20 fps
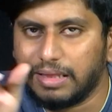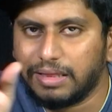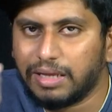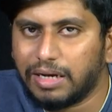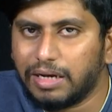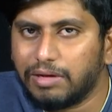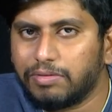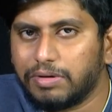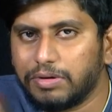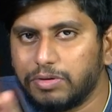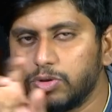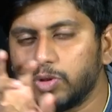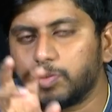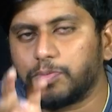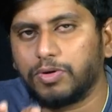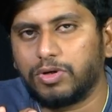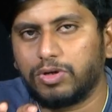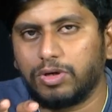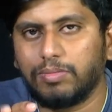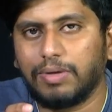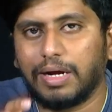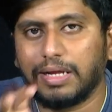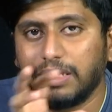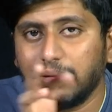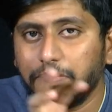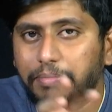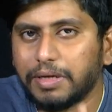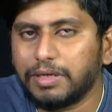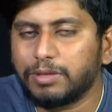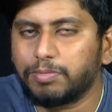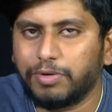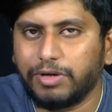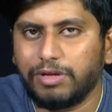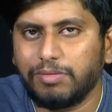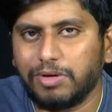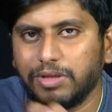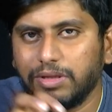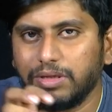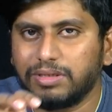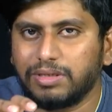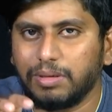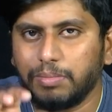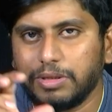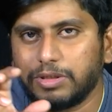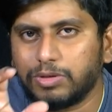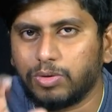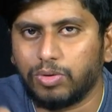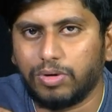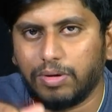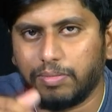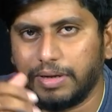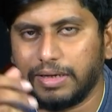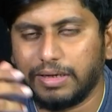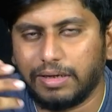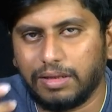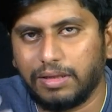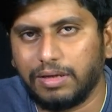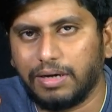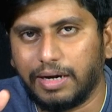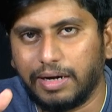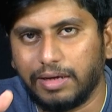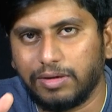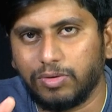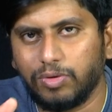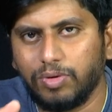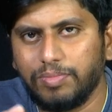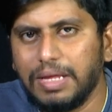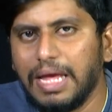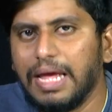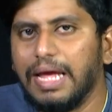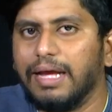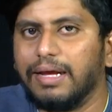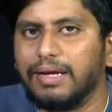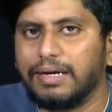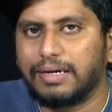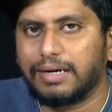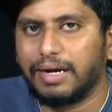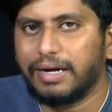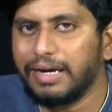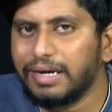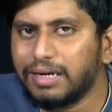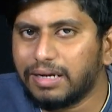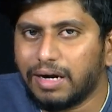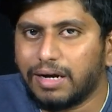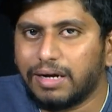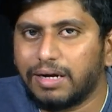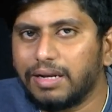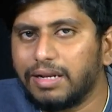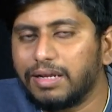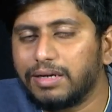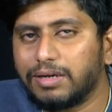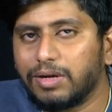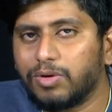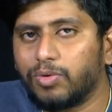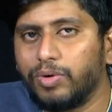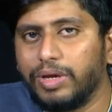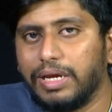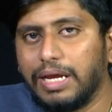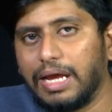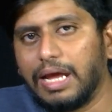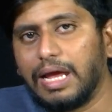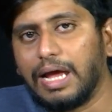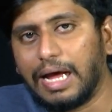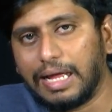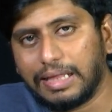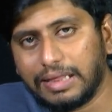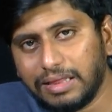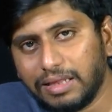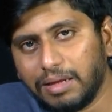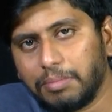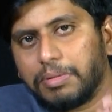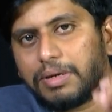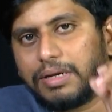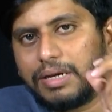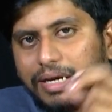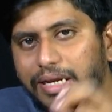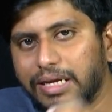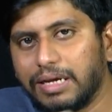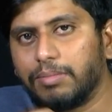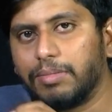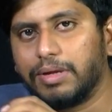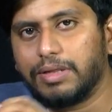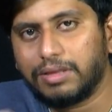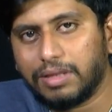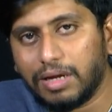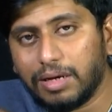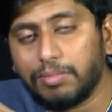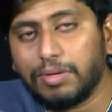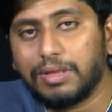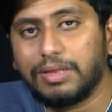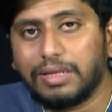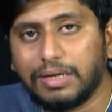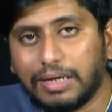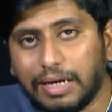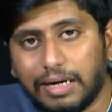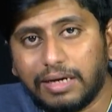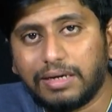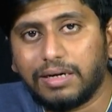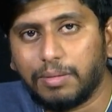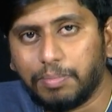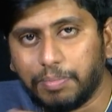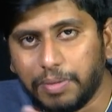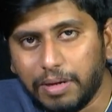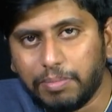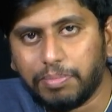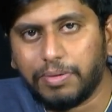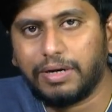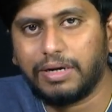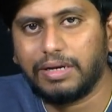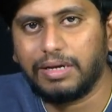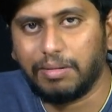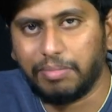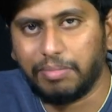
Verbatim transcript: எந்த அளவுக்கு யூஸ் பண்ணுறோமோ அதை பேஸ் பண்ணி வந்து சிபில் ஸ்கோர் அப்படிங்கிறது அடங்கும் கிரெடிட் கார்டில் இருக்கக்கூடிய அந்த பில்லை நீங்கள் மந்த் ஆன் மந்த்து கரெக்டாக பே பண்ணுறீங்க